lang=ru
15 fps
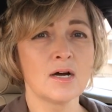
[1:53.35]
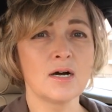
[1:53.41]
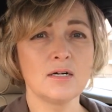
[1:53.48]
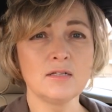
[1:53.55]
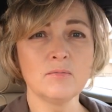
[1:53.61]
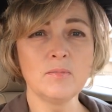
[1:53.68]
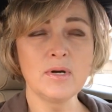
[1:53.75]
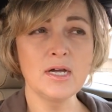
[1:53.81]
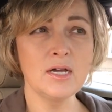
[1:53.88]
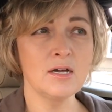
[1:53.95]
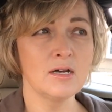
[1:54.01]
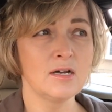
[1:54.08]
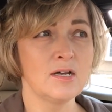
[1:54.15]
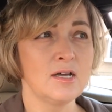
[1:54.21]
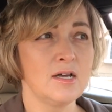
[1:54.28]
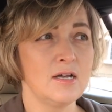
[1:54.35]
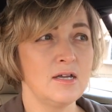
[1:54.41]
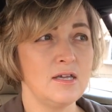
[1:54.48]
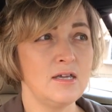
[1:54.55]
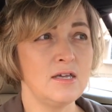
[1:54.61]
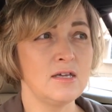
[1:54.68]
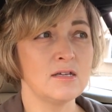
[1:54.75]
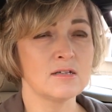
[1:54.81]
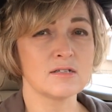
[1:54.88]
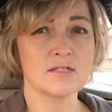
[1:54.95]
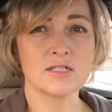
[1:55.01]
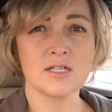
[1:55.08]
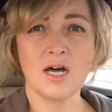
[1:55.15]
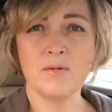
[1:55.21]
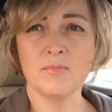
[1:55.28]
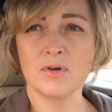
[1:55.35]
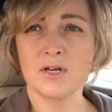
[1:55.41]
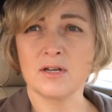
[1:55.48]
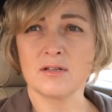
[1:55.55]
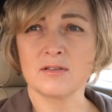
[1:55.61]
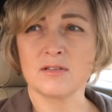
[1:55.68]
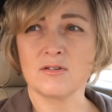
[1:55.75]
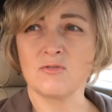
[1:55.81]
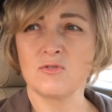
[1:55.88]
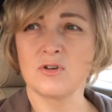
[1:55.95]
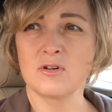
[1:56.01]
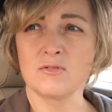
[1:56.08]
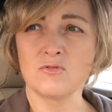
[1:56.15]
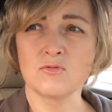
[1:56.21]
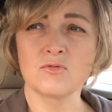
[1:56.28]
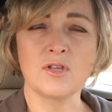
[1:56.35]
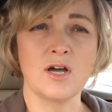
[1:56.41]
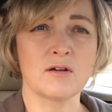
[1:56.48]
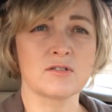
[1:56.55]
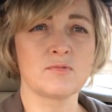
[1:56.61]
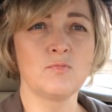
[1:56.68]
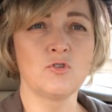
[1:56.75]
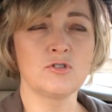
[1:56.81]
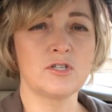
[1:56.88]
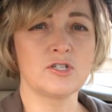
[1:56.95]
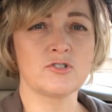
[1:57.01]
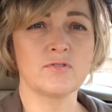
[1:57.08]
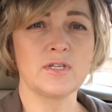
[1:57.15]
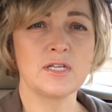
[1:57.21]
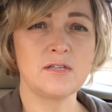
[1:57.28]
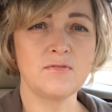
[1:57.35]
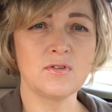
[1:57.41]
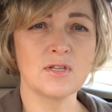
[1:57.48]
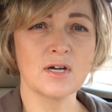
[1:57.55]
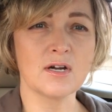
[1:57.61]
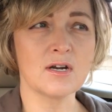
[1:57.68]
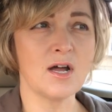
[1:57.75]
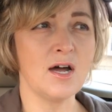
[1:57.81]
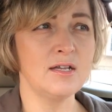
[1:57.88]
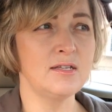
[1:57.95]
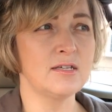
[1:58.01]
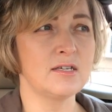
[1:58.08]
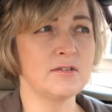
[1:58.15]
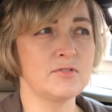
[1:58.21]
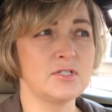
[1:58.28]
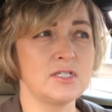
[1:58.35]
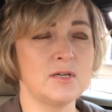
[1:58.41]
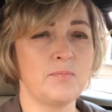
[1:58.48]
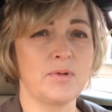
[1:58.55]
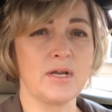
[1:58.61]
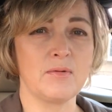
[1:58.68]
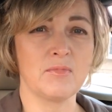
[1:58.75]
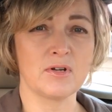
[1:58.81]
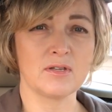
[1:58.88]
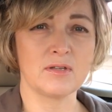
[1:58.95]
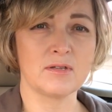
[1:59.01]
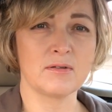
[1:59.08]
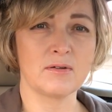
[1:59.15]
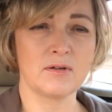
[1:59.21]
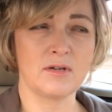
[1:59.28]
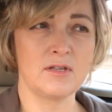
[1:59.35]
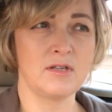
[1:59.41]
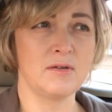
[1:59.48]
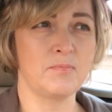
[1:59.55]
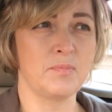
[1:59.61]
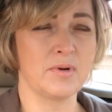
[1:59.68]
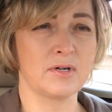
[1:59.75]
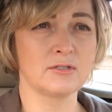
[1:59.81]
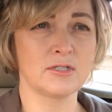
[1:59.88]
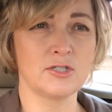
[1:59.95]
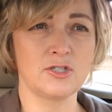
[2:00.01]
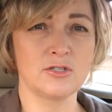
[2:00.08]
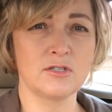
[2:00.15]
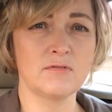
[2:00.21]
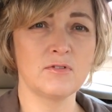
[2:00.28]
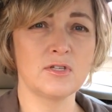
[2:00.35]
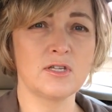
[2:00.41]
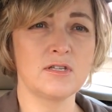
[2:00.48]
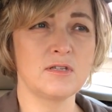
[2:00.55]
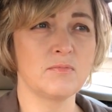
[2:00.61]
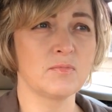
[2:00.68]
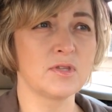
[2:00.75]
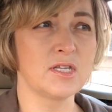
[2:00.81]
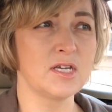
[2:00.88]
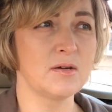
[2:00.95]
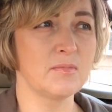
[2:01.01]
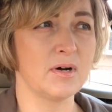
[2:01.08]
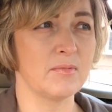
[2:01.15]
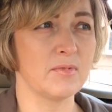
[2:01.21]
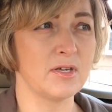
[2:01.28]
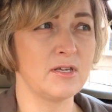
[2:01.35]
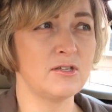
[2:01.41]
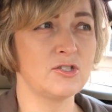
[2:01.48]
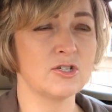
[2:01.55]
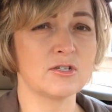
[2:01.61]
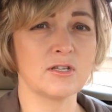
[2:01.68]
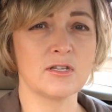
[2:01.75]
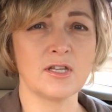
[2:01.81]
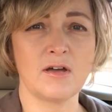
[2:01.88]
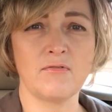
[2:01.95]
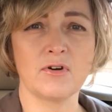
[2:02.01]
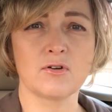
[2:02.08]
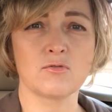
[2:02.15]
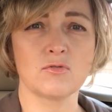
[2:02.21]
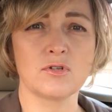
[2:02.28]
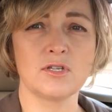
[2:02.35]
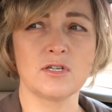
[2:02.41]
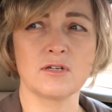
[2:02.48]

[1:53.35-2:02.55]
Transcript: холмы, и самое такое, ну так смотришь, вот эти виноградники, все прямо, они поглощены вот этим дымом и чернота вокруг